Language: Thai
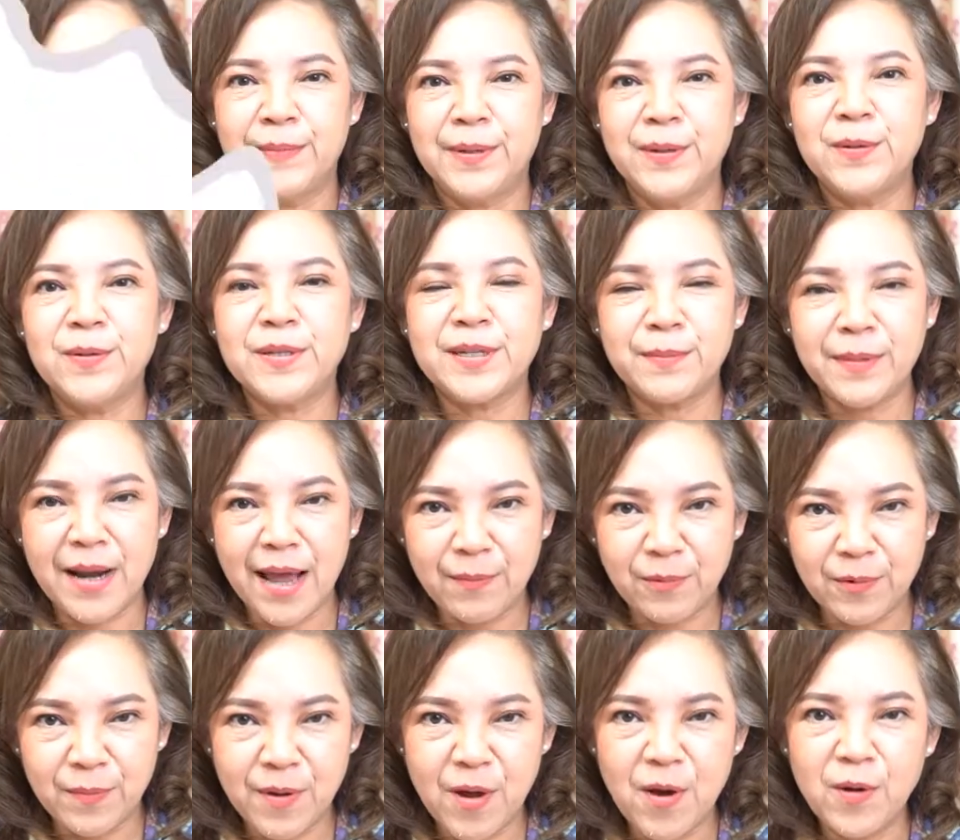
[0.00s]
มาดูสำหรับ
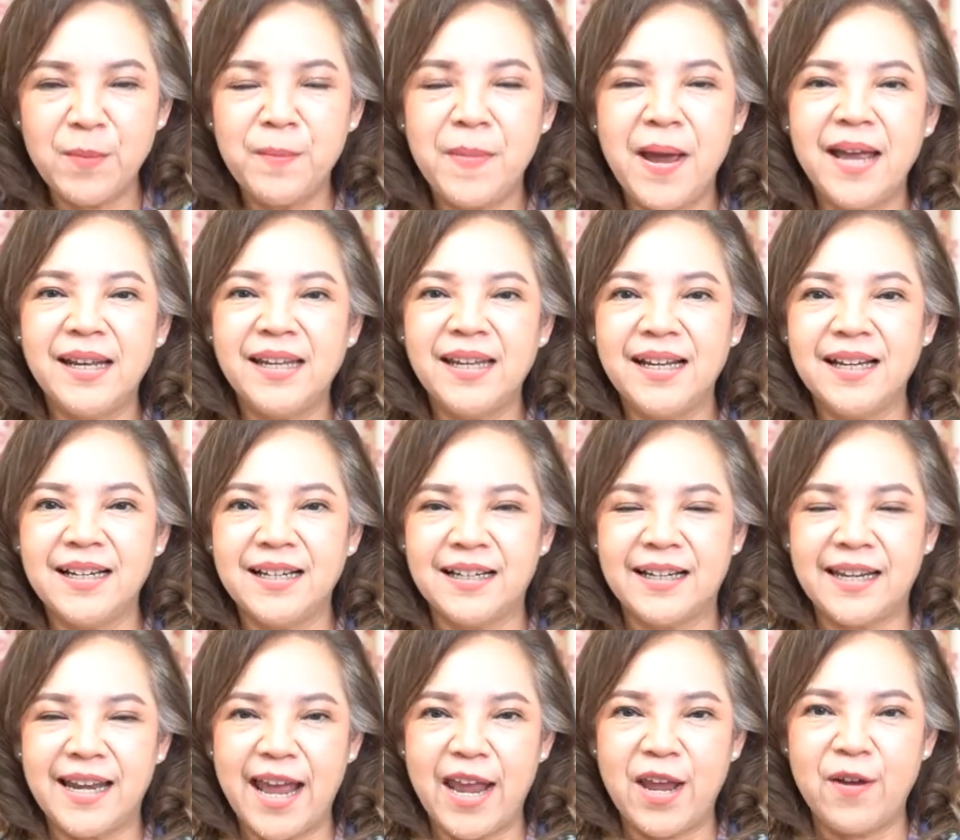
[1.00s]
คุณพ่อคุณแม่ที่เกิด
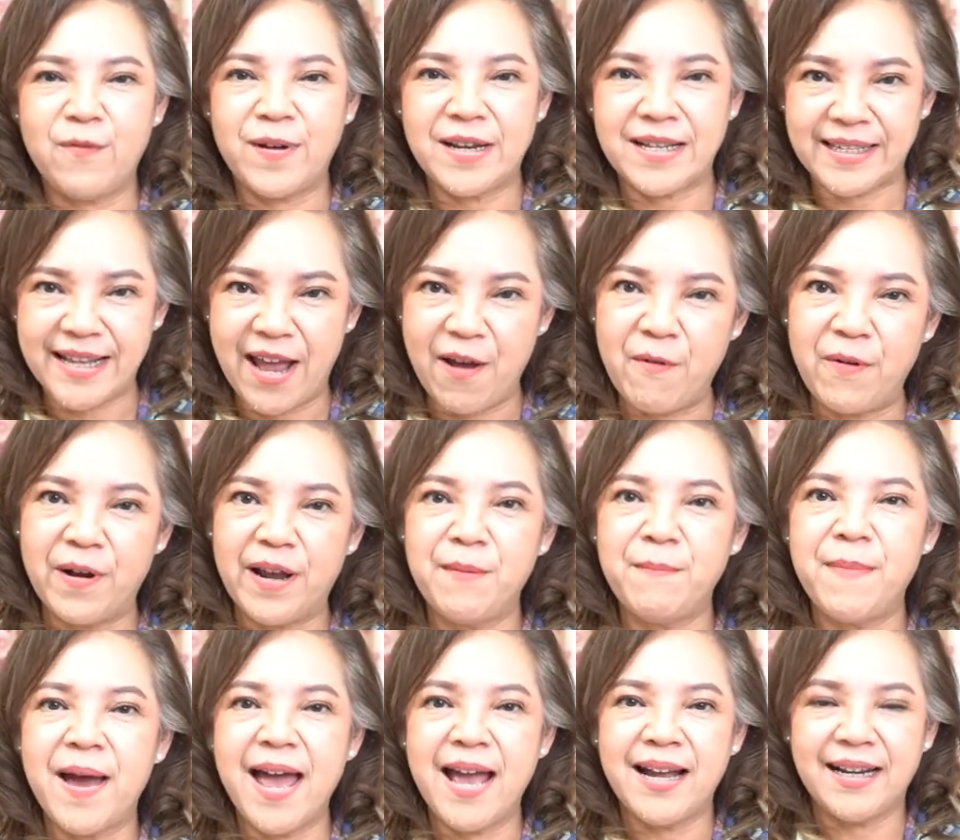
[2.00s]
ในวันเสาร์กัน
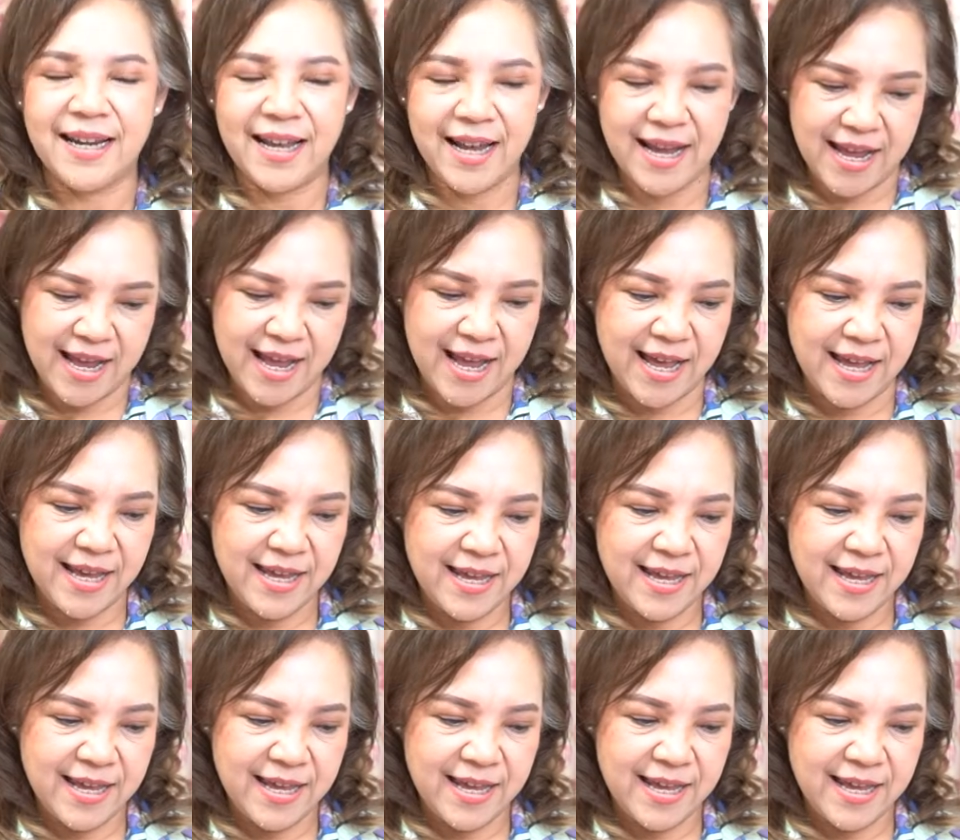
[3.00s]
บ้างนะคะ